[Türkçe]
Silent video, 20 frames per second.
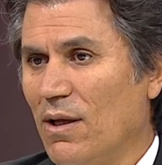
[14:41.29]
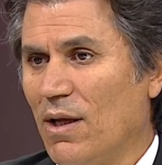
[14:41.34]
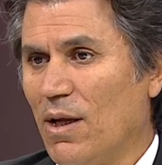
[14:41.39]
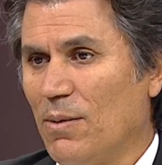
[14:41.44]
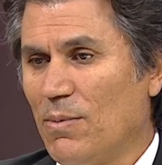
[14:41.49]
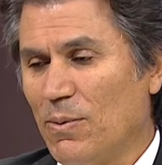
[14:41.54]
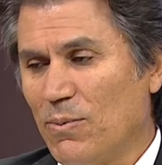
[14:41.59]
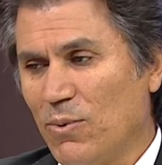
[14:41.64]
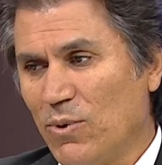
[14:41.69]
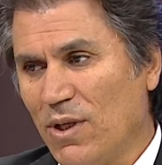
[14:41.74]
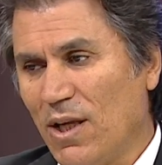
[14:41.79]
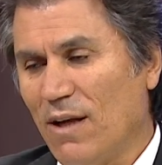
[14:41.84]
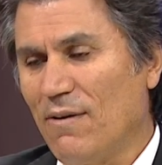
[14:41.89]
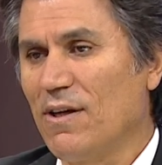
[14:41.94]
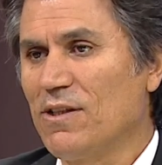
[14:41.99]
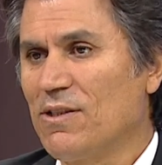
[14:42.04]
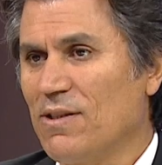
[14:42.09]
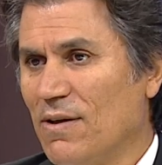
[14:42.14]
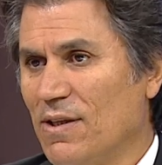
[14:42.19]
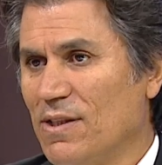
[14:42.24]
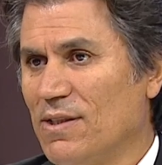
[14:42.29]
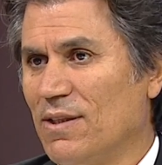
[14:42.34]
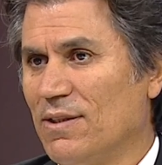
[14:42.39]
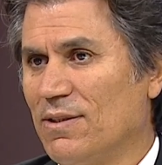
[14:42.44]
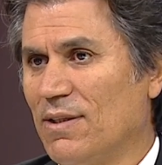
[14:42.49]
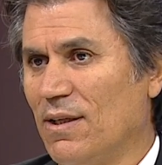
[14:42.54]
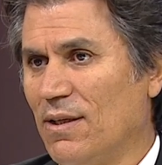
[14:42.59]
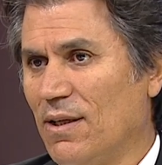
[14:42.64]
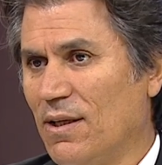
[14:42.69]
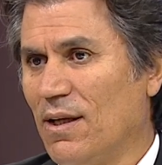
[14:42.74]
Ama bunu yavaş yavaş
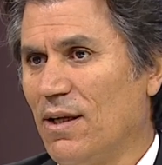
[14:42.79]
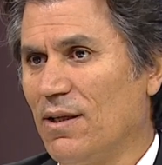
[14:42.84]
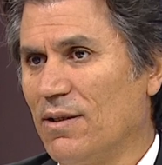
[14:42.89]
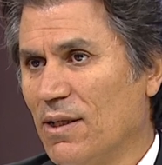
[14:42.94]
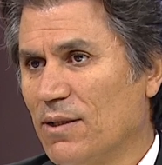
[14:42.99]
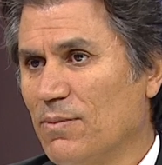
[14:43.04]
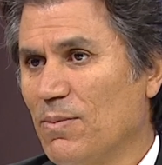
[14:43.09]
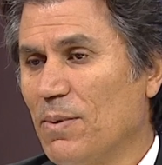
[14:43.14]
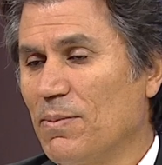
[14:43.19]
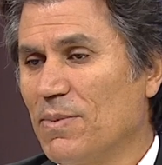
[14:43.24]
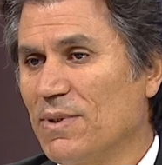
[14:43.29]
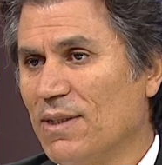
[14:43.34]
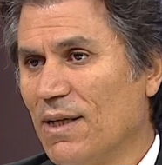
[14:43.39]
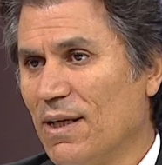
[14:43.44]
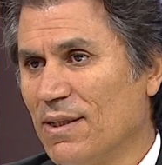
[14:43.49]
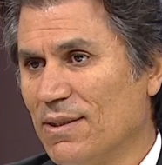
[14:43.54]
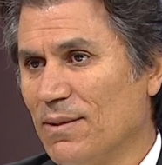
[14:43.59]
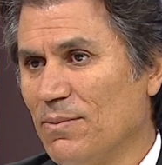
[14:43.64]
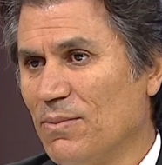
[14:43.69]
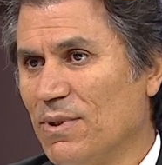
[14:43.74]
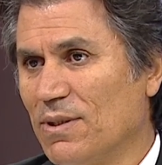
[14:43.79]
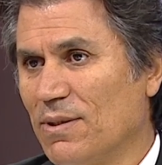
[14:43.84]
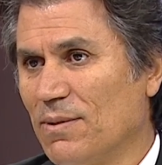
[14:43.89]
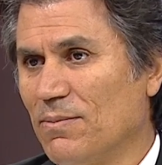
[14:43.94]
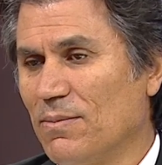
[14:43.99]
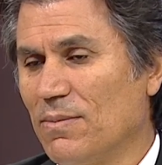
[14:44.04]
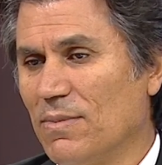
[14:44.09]
insanlara anlatmamız lazım bizim e,